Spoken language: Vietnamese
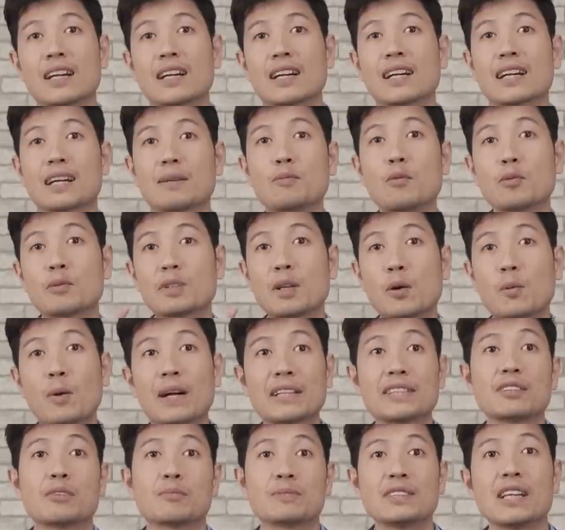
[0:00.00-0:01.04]
Cái mục tiêu
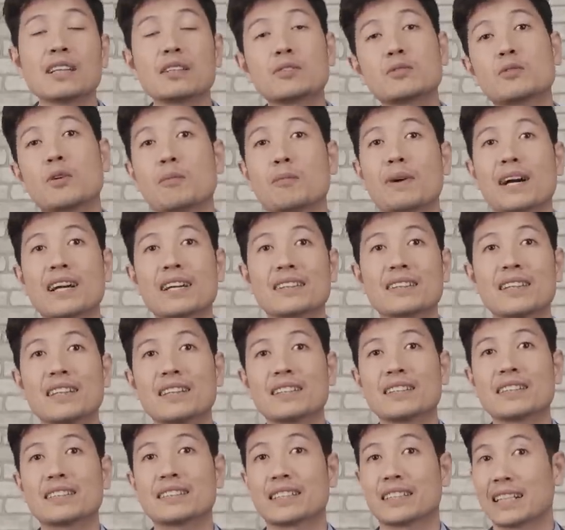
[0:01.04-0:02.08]
quan trọng nhất của
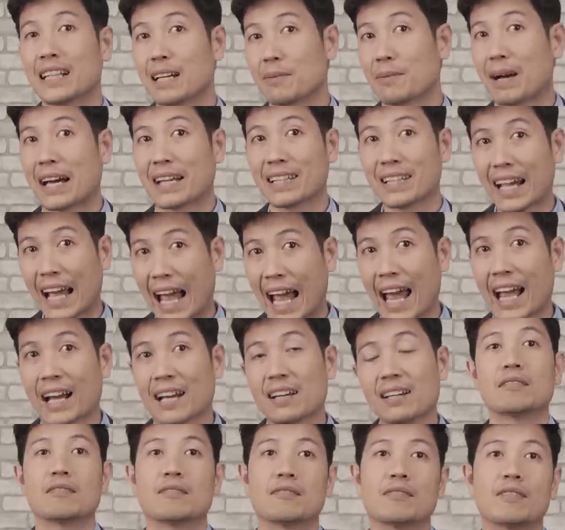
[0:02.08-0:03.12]
marketing thì chính là bán được hàng.
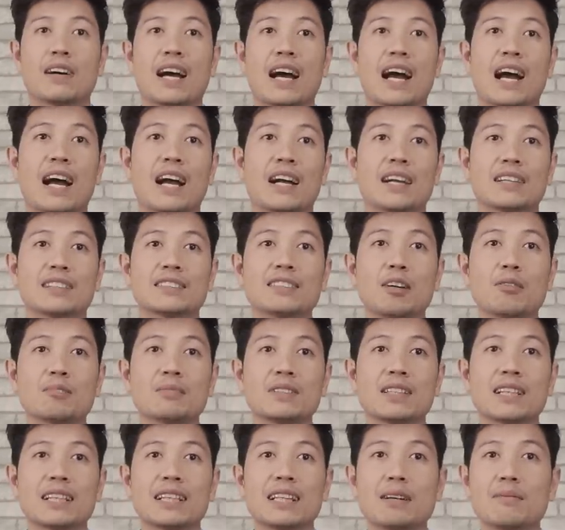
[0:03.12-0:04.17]
Và
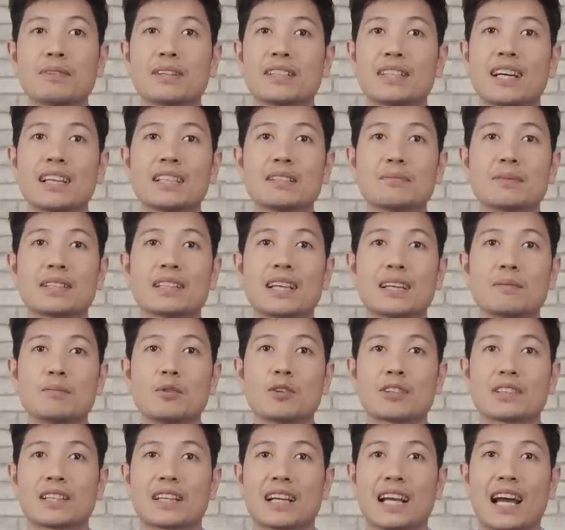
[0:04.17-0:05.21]
trong những cái năm gần đây thì mình thấy
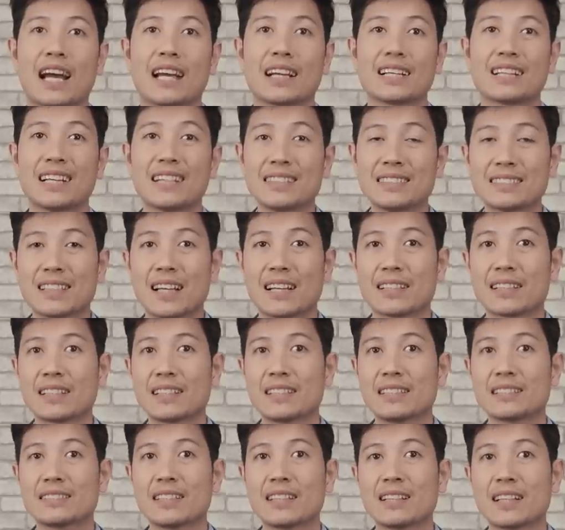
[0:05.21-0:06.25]
một cái case
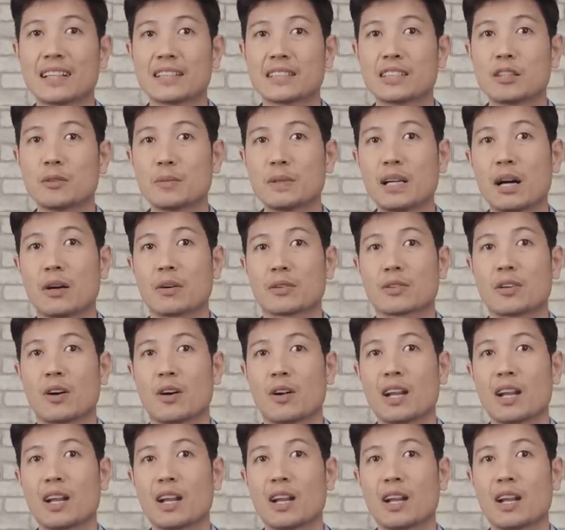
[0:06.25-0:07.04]
study rất là tiêu biểu, đó